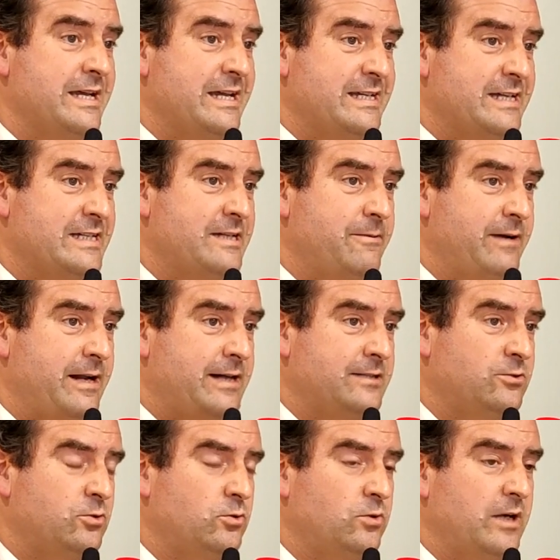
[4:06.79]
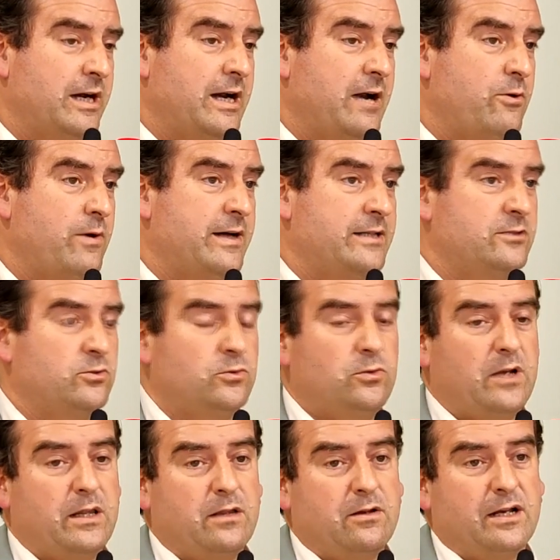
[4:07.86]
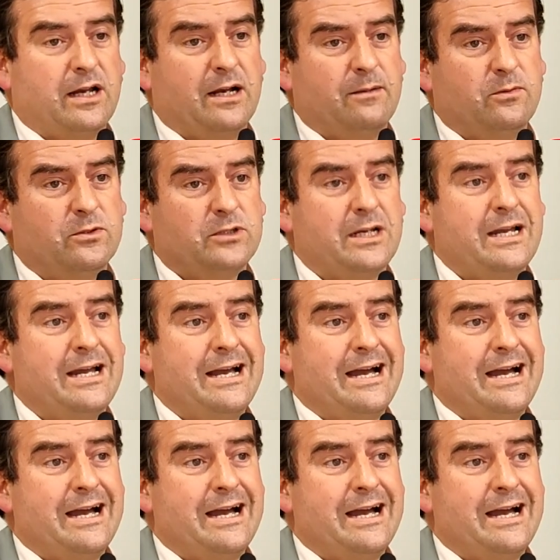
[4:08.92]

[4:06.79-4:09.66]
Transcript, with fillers: Esas se van a reestructurar en la nueva reestructuración que hagamos